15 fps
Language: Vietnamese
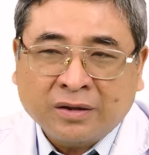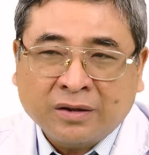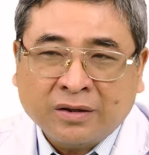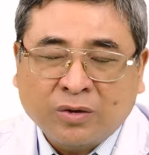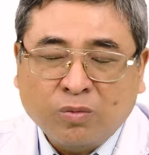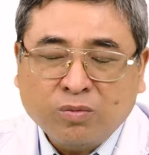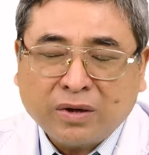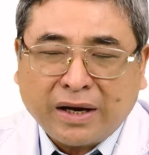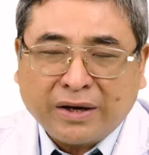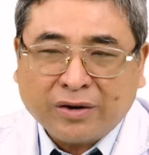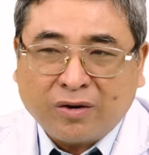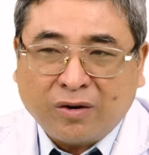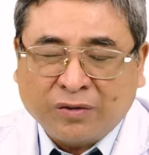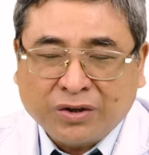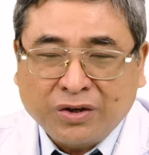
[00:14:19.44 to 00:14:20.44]
đúng ra nó
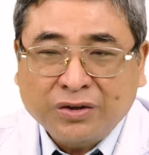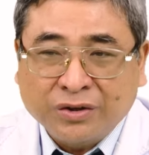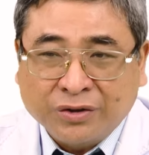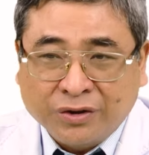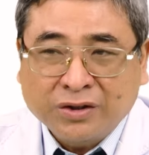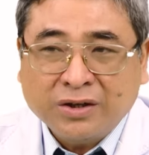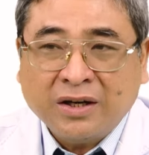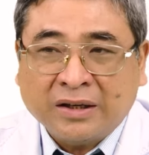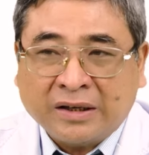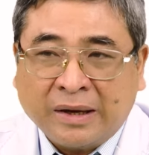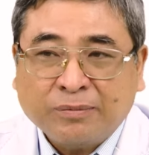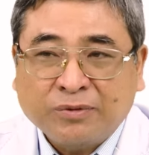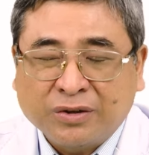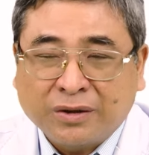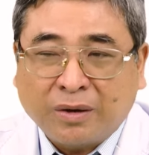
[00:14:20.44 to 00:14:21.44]
còn chính giữa là cái
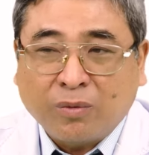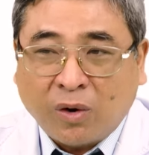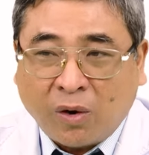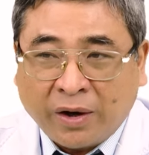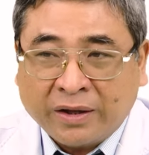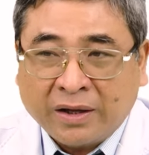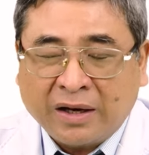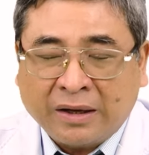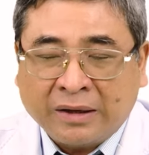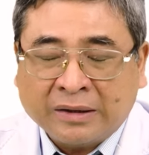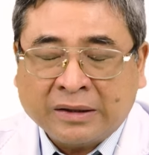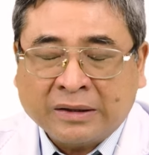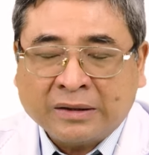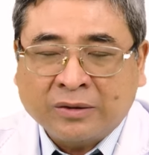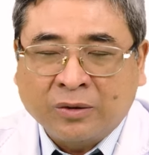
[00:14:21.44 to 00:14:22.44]
ghép xương đồng loại, đó là
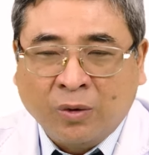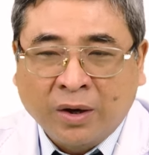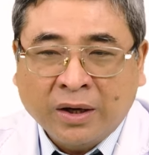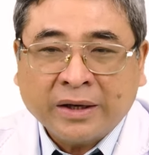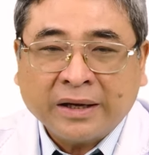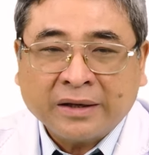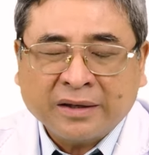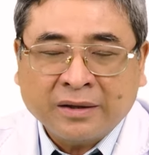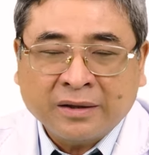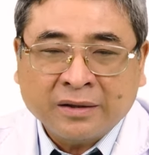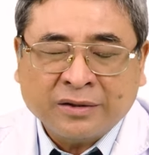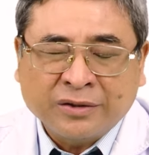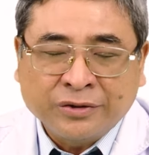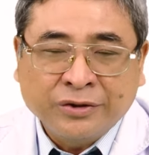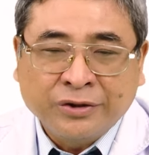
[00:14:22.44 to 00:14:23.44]
của các
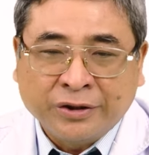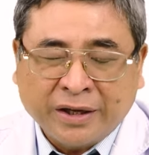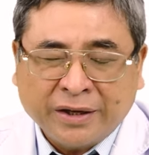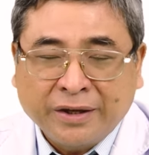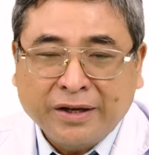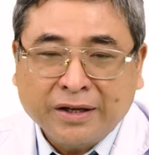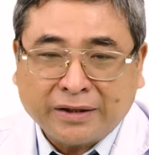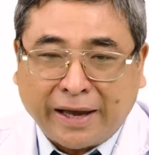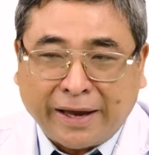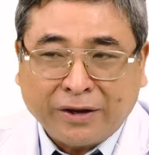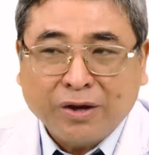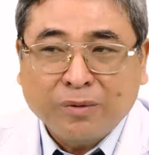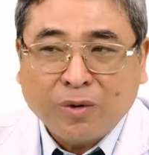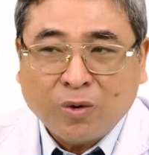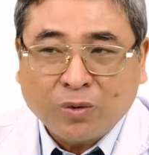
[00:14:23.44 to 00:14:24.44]
người ta hiến tạng,
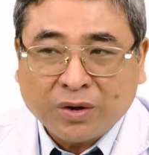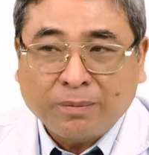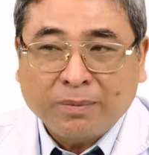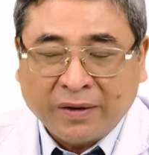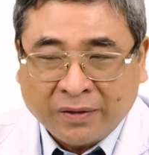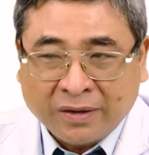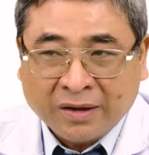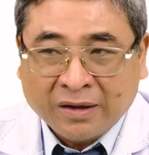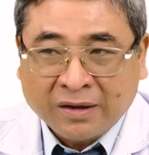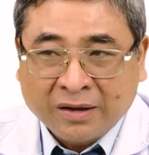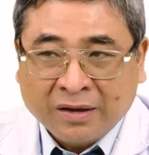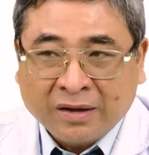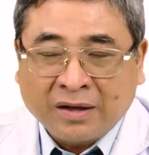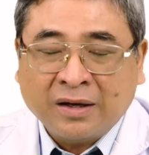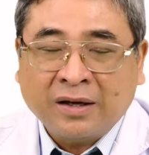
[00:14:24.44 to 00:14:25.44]
hiến mô cho mình.
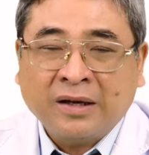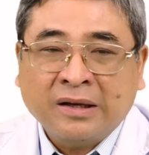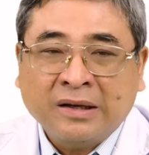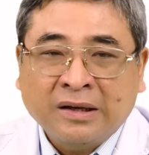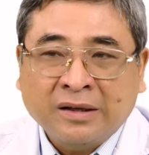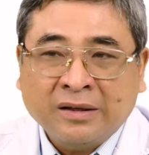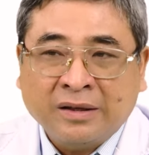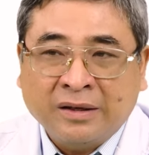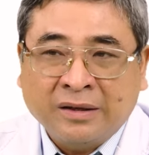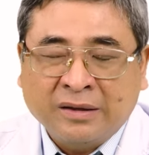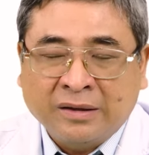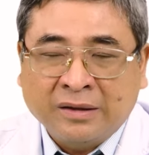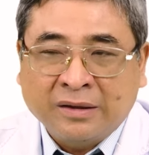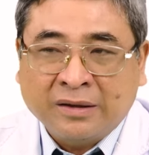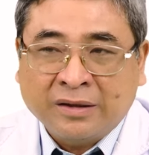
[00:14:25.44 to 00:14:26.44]

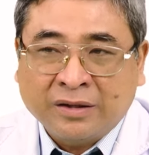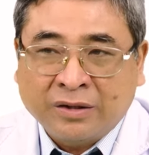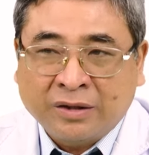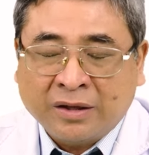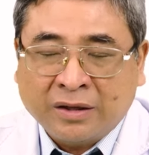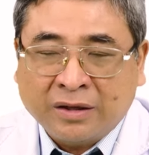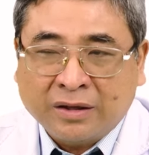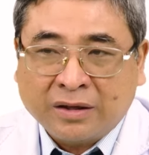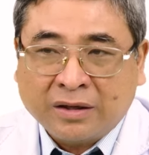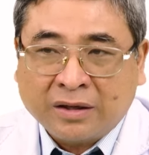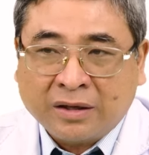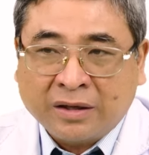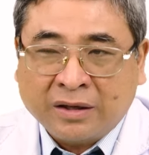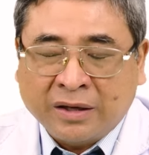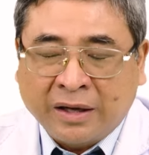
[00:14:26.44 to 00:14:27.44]
Thì
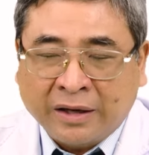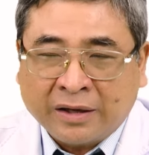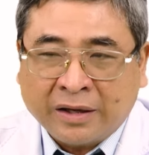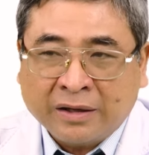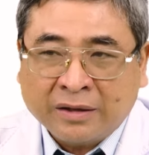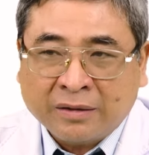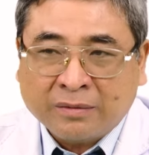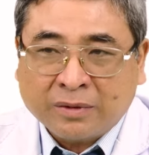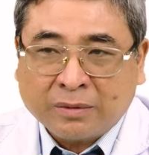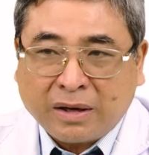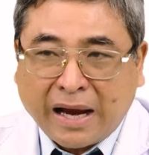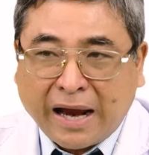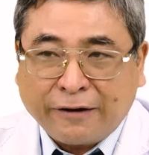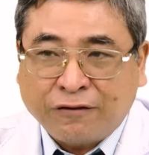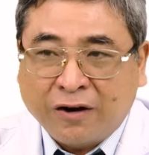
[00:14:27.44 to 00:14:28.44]
cái
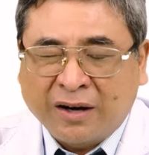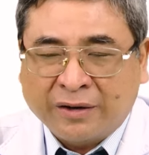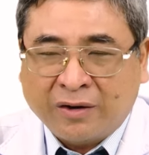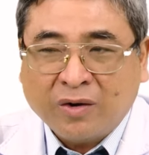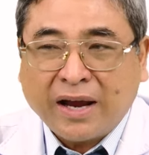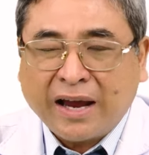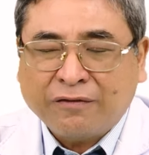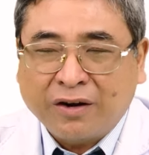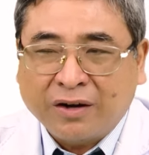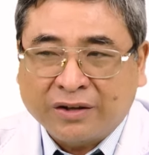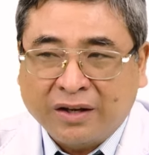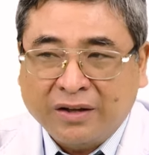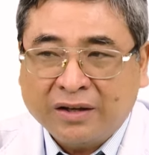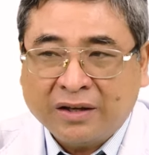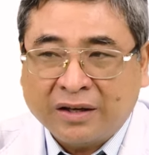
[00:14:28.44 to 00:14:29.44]
hai phần, nói hai phần
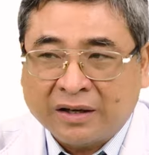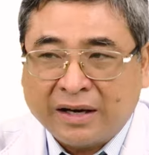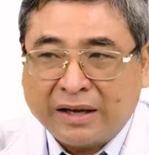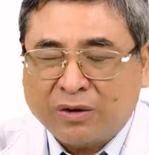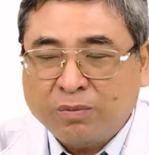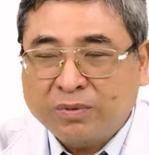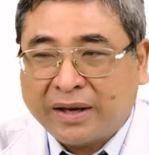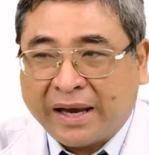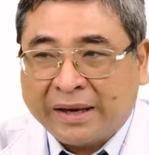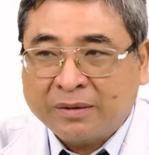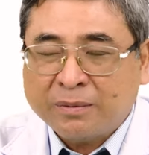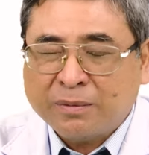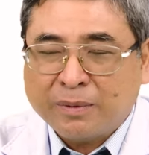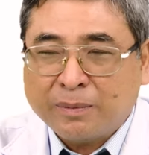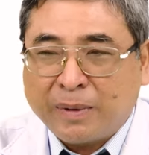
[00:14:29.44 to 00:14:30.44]
chính thì thực ra giống nãy
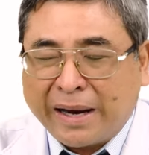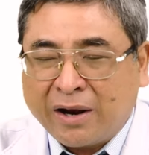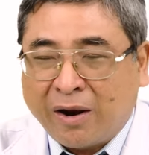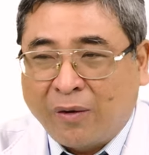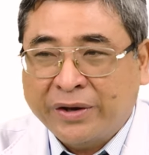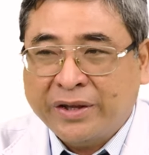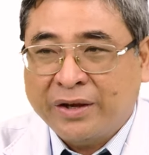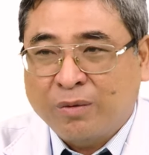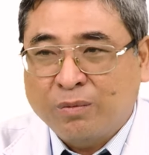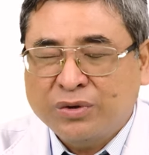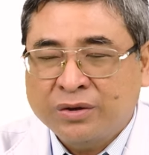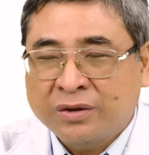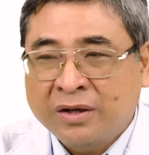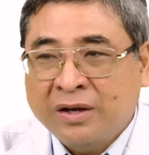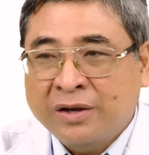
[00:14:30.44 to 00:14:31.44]
các bạn hỏi thì cũng
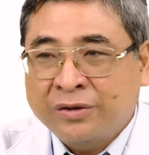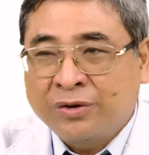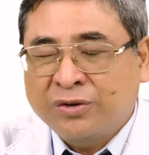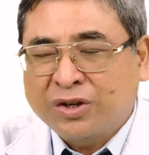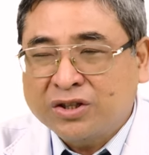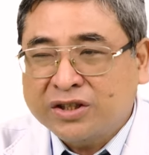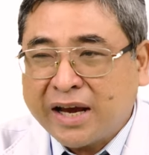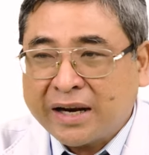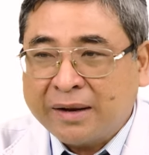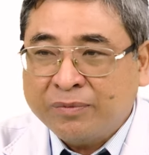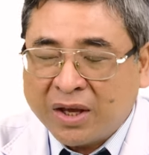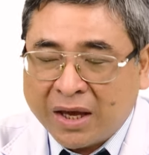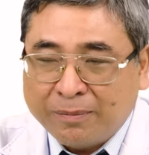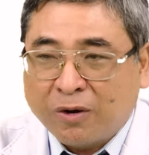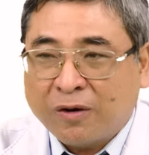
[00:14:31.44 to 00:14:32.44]
chưa chính xác lắm,
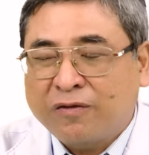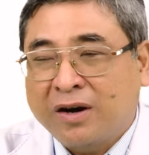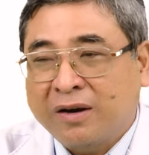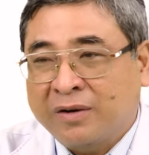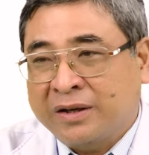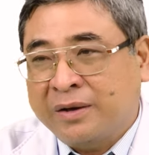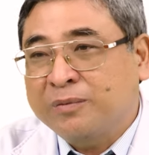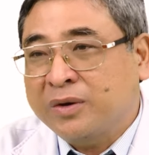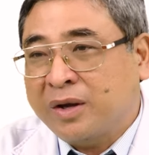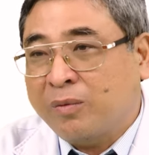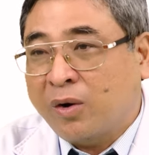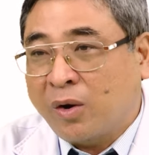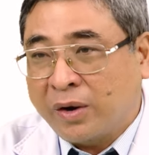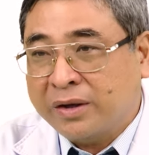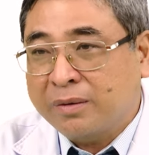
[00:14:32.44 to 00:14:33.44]
thêm một cái phần là đồng
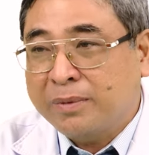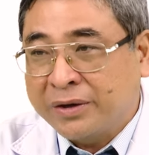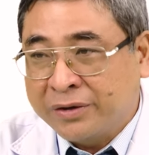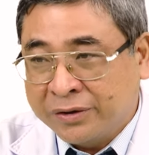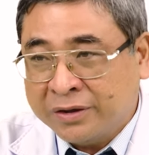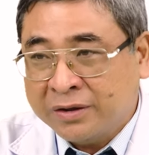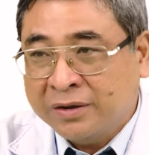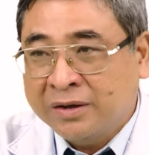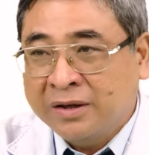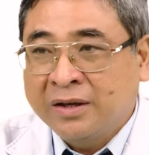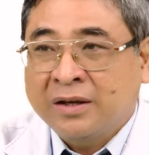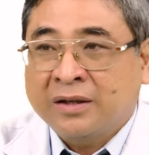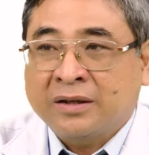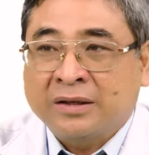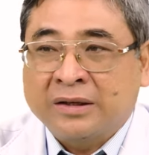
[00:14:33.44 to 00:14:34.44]
loại cho mình nữa.
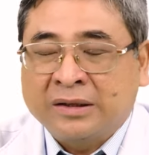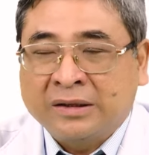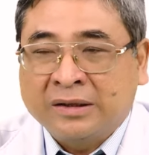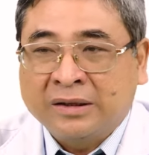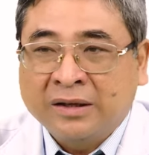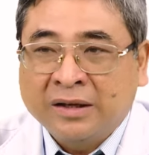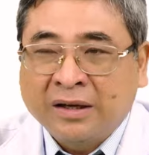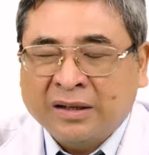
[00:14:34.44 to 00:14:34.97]
Thì